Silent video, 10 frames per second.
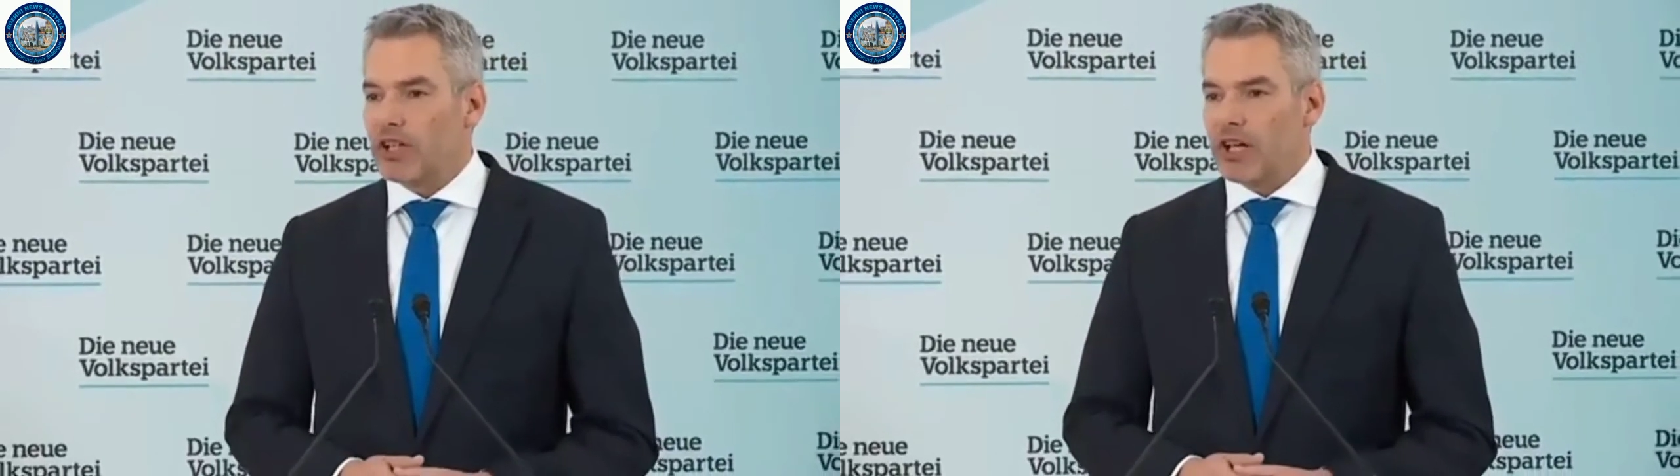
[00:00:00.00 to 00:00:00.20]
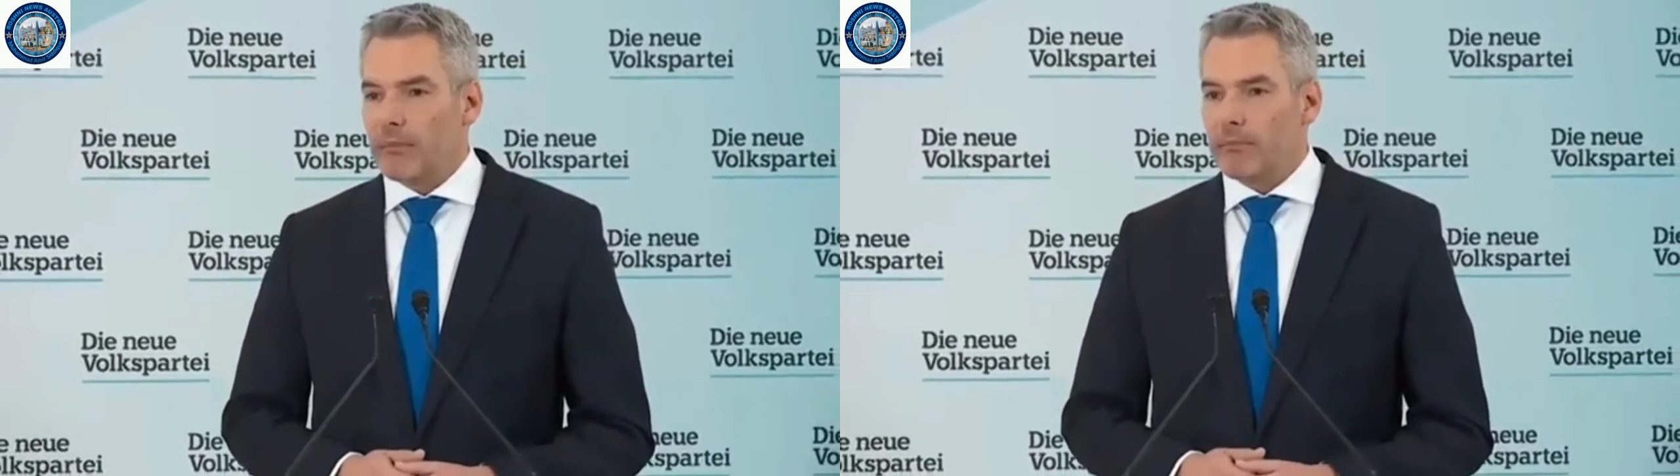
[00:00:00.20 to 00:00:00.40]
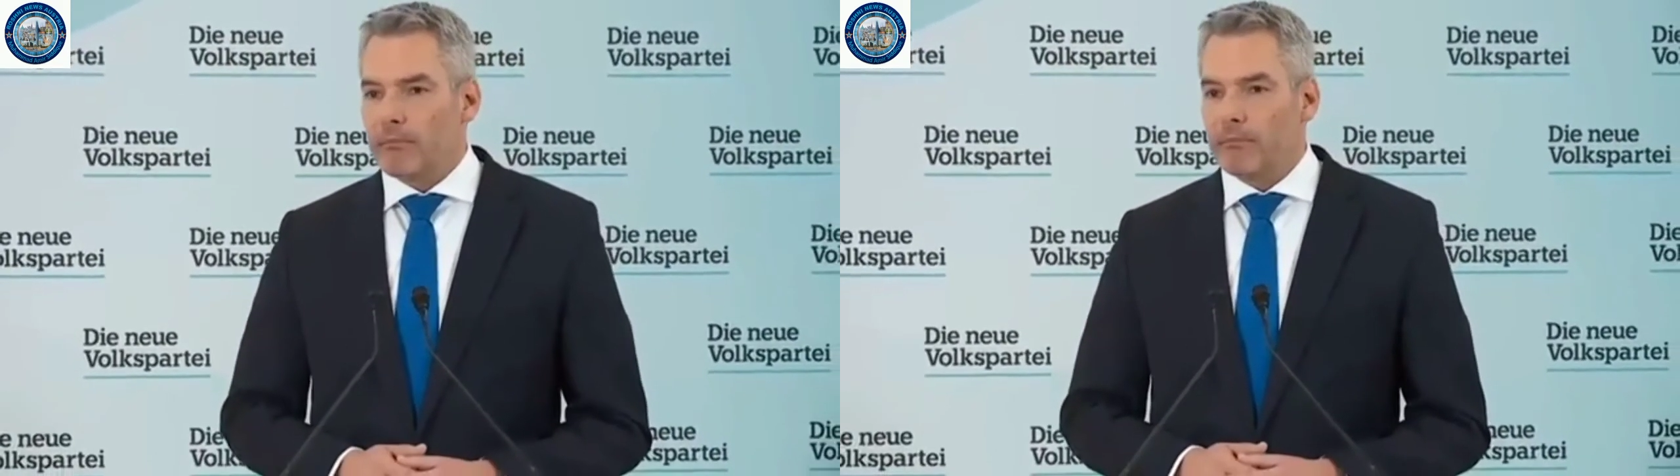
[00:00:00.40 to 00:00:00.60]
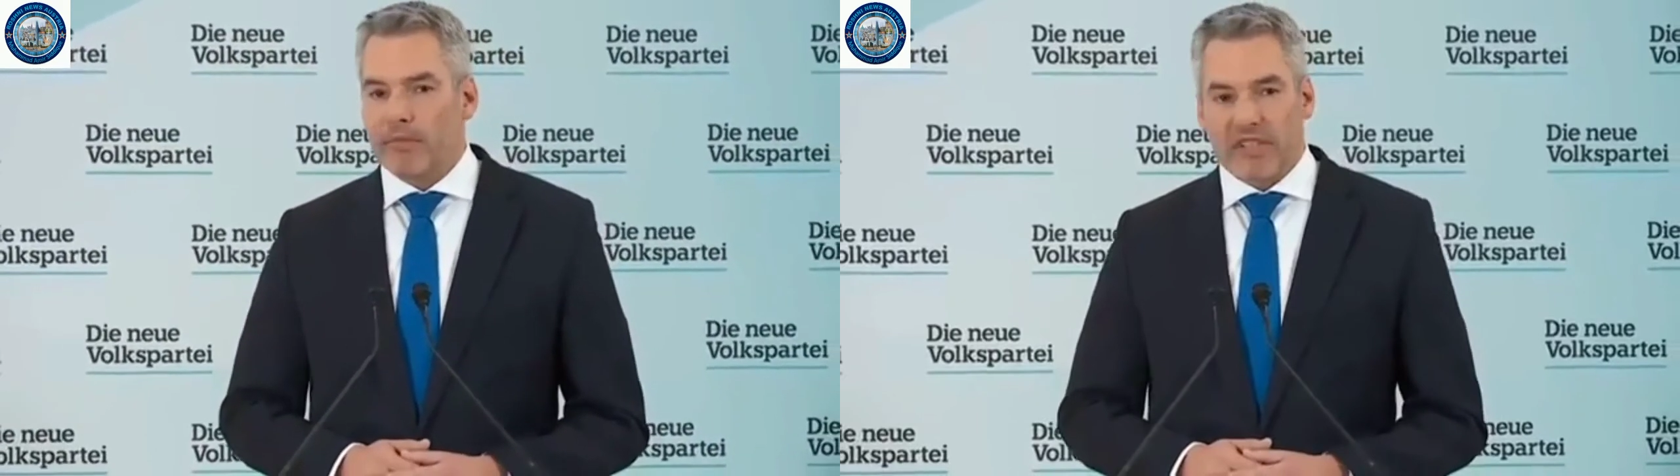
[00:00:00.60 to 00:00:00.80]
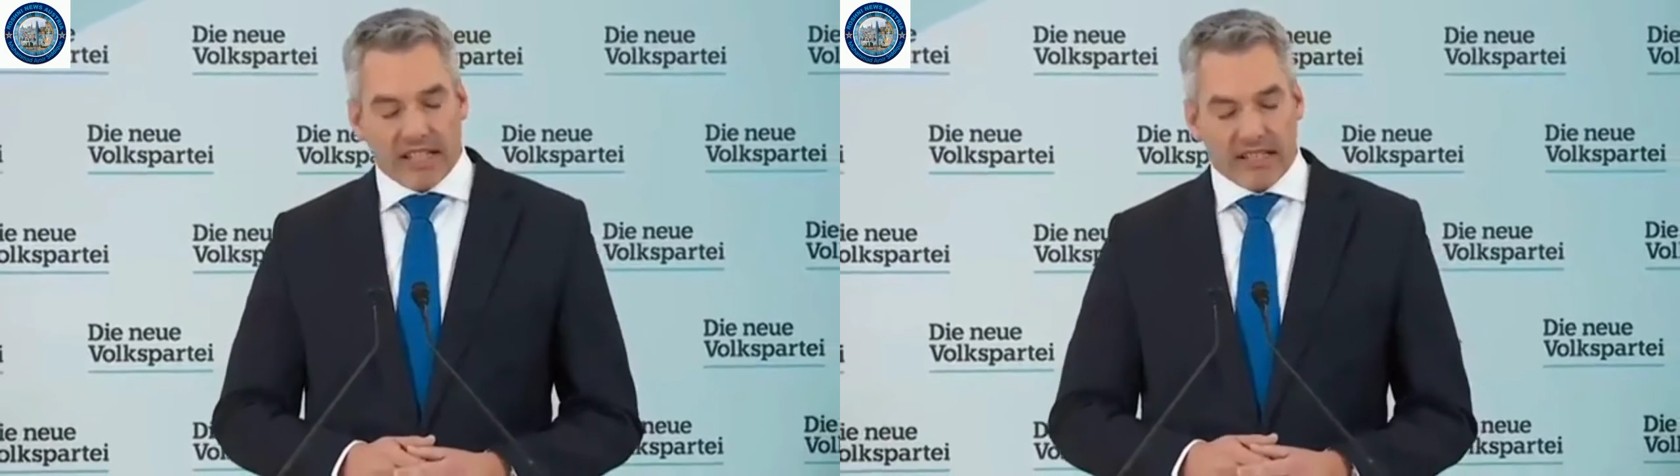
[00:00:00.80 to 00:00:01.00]
haben
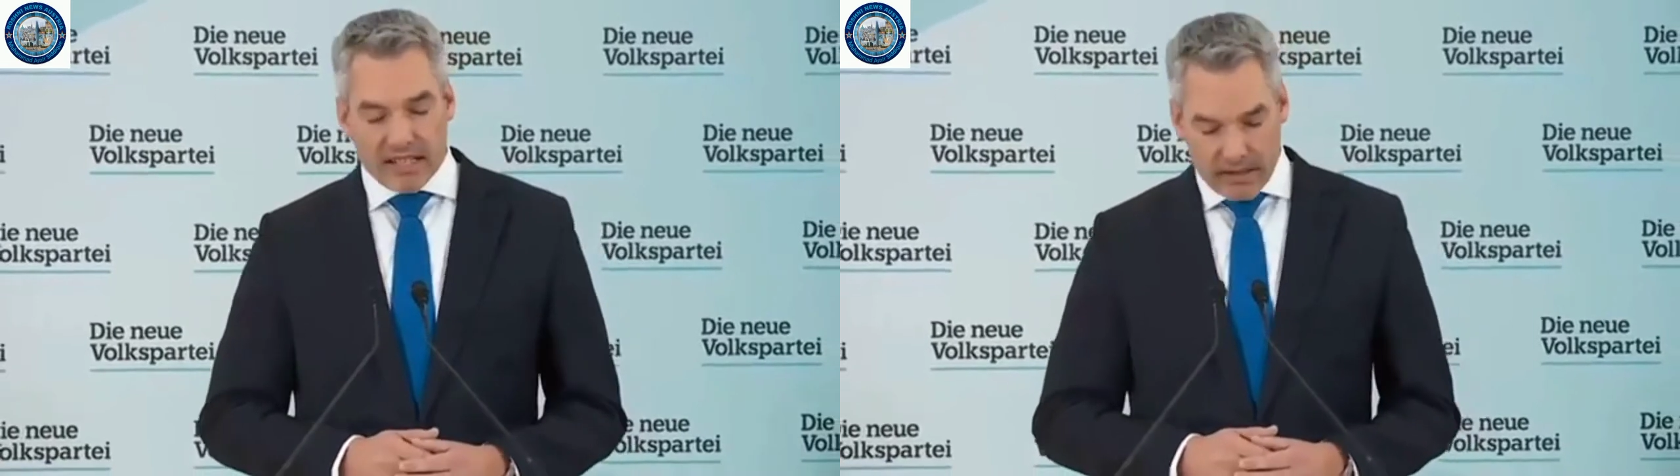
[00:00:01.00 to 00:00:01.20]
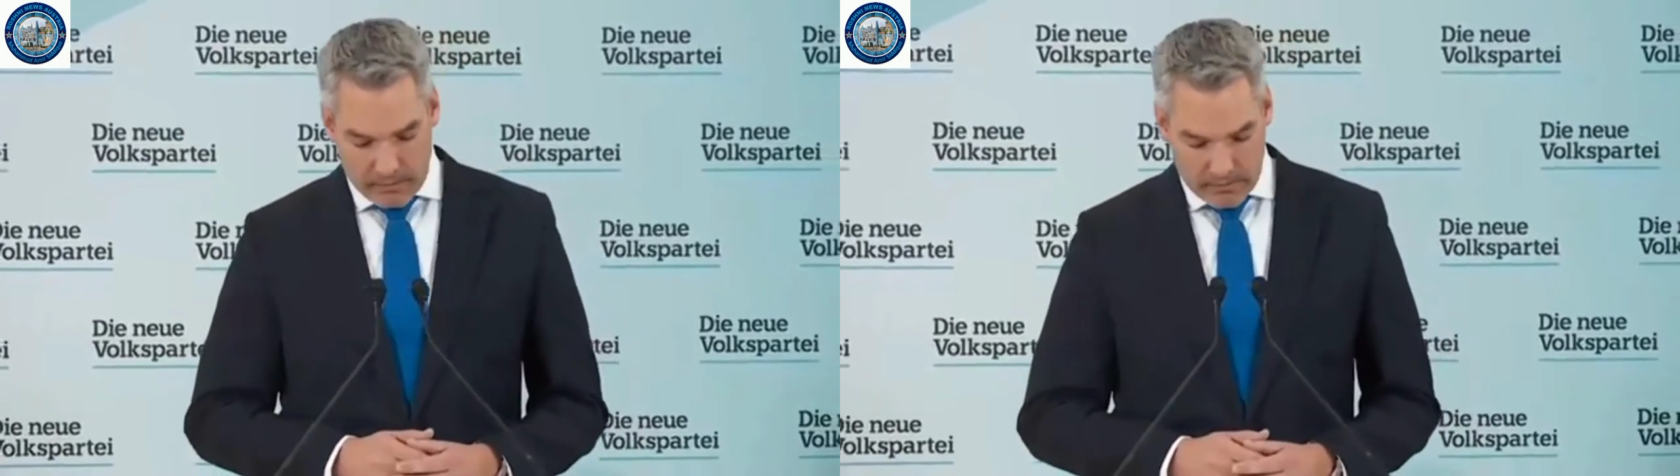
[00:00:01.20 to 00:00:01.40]
denn je.